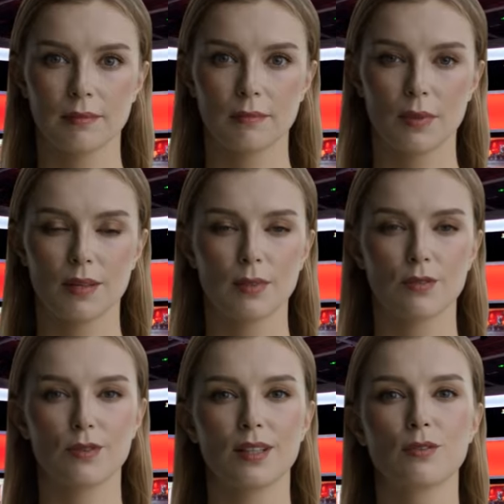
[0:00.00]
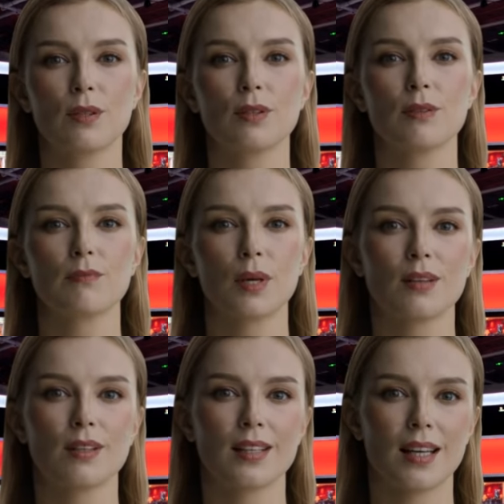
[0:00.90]
Benvenuti su News
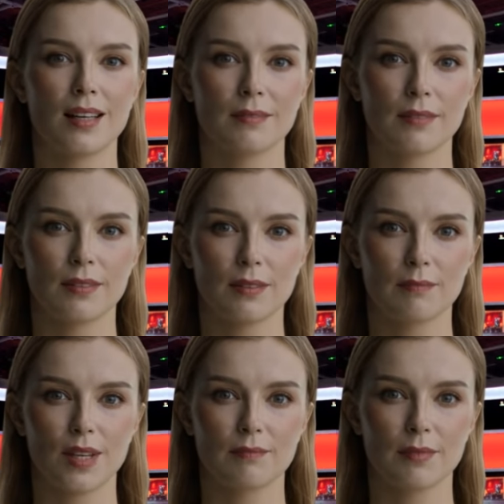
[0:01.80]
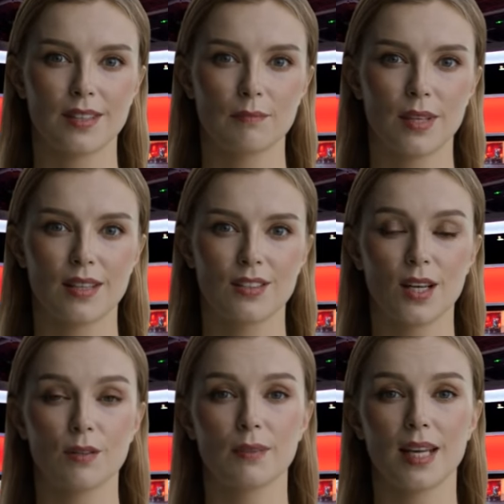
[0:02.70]
Flash Italia. Vi invitiamo a
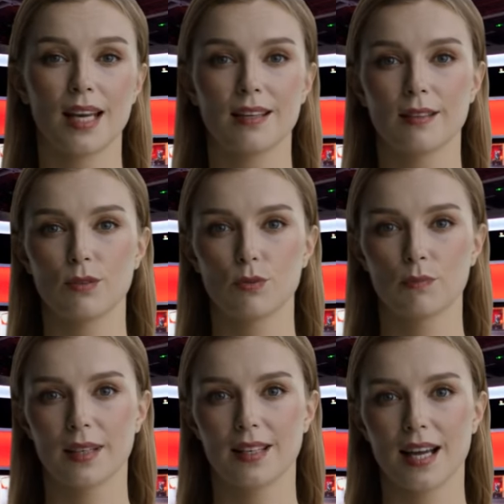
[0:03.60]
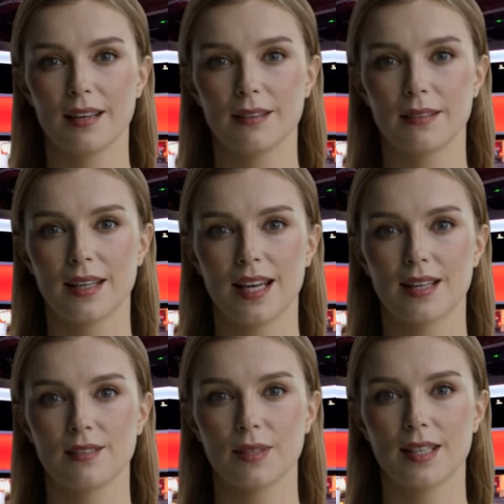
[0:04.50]
lasciare un like, commentare e
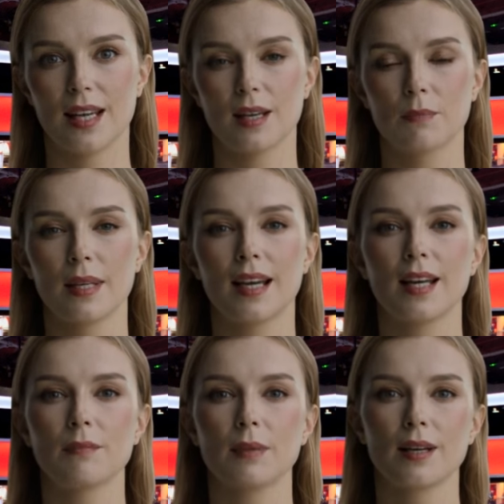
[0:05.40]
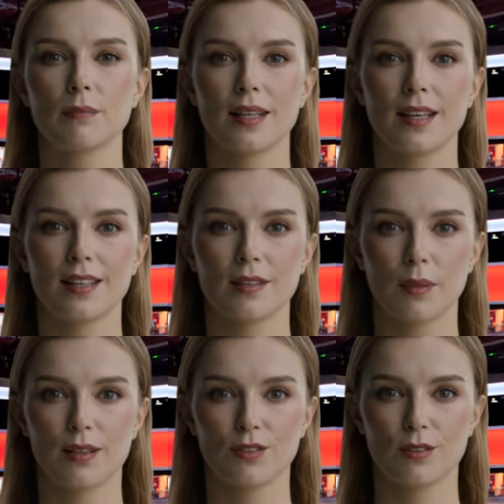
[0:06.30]
attivare la campanella per rimanere
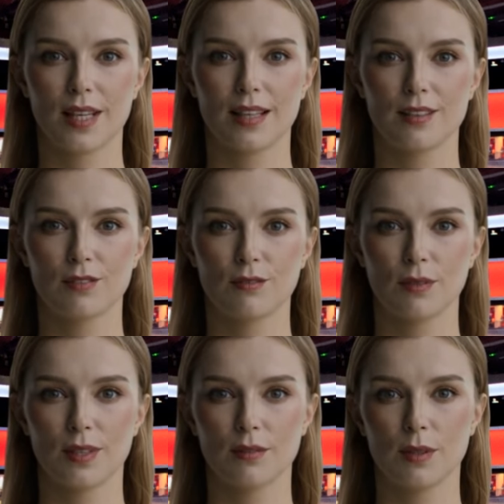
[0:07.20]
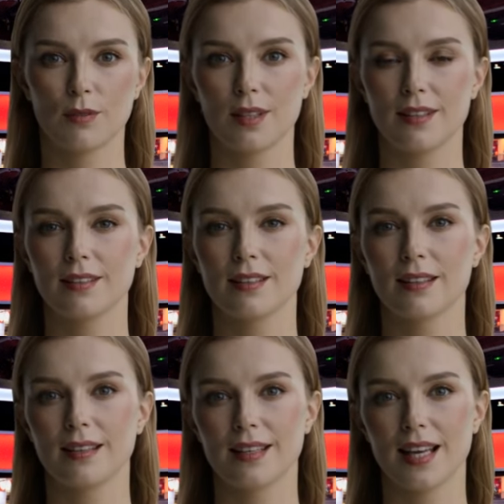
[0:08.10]
sempre aggiornati sulle ultime
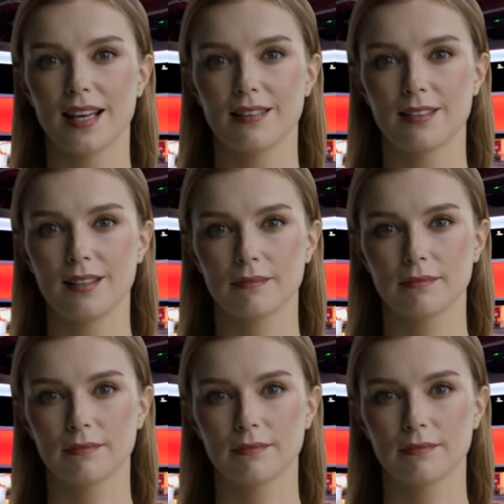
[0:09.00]
notizie. Grazie.